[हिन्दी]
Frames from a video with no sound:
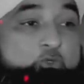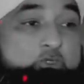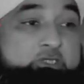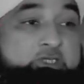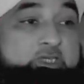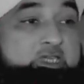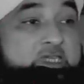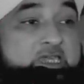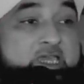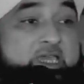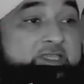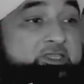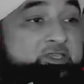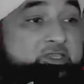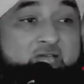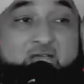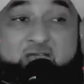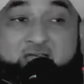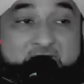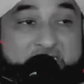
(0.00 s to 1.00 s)
उसकी ये
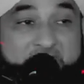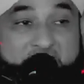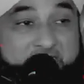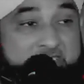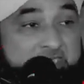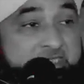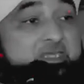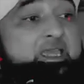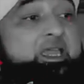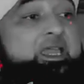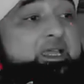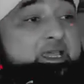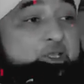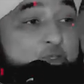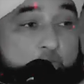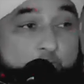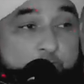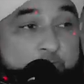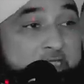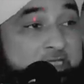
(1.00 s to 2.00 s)
चाहत नहीं है
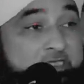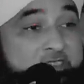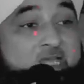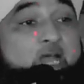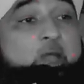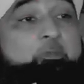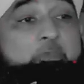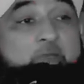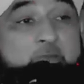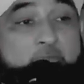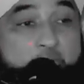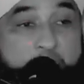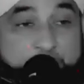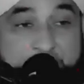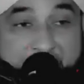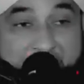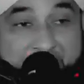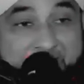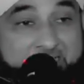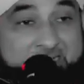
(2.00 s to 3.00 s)
कि तुम्हें अजाब में
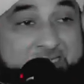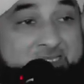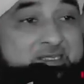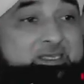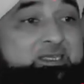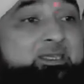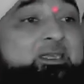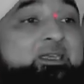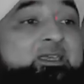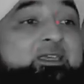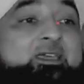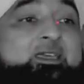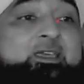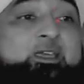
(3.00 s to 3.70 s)
मुबतला करे